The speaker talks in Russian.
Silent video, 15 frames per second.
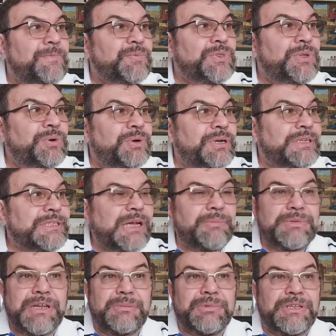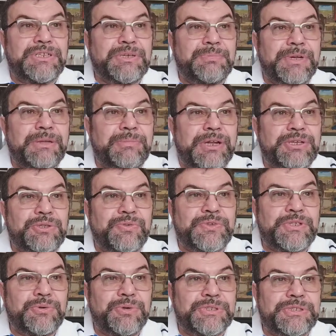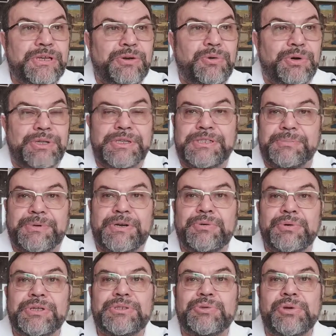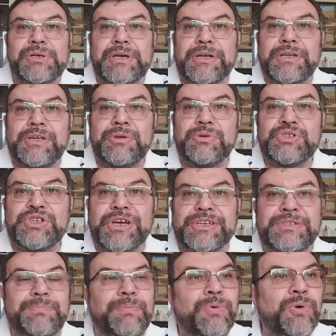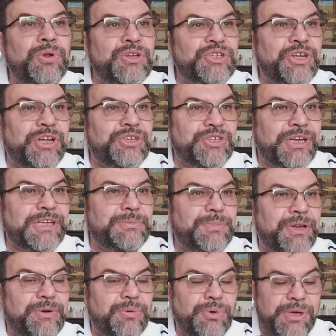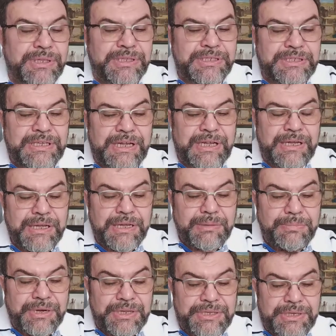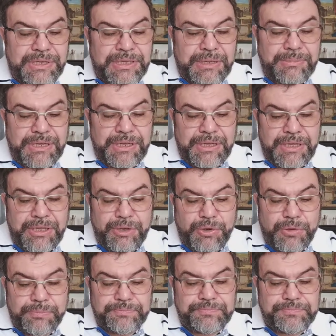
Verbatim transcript: но на самом деле мы должны понимать, что в Сионской горнице проходит только ее часть, большая часть приходит за пределами ее.